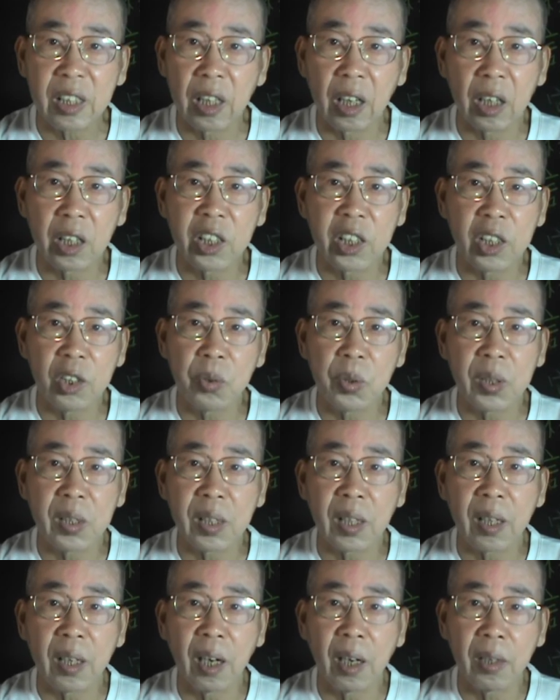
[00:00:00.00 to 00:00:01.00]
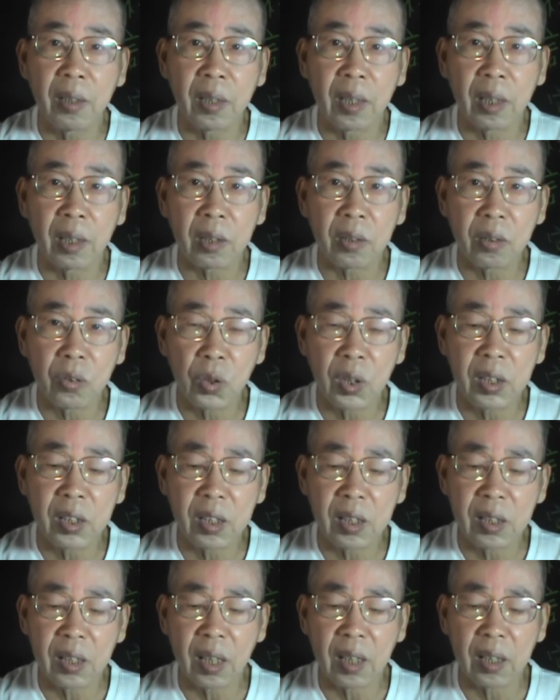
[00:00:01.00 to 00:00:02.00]
呃急剧升高啊，对
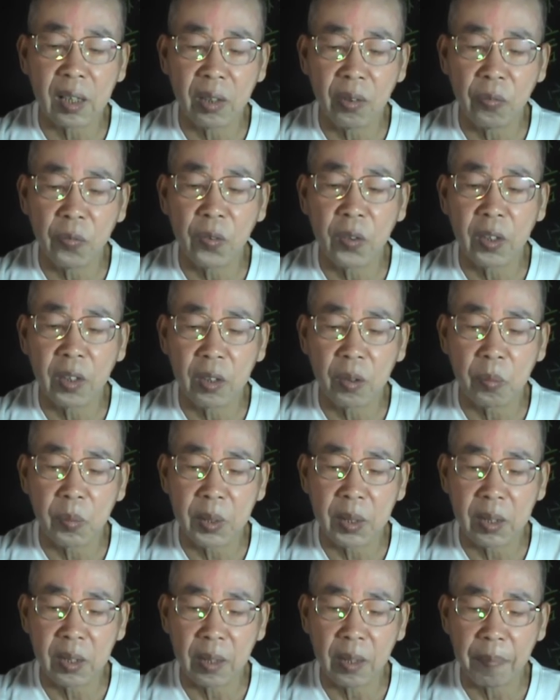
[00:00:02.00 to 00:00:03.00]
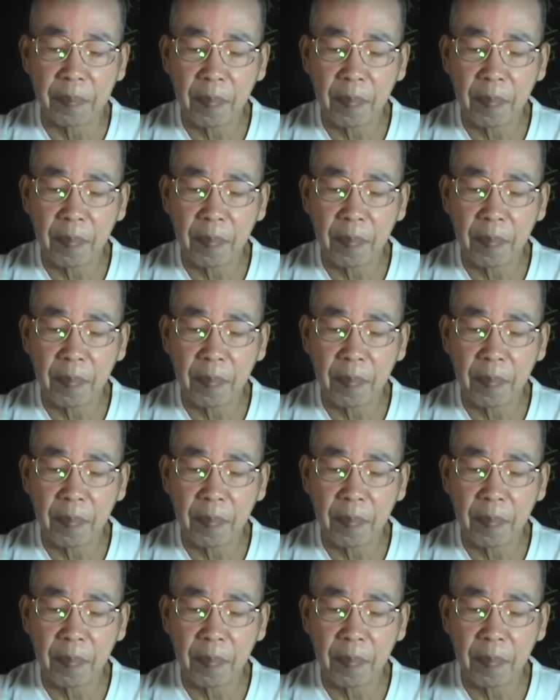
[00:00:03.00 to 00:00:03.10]
心脏可能负荷有问题。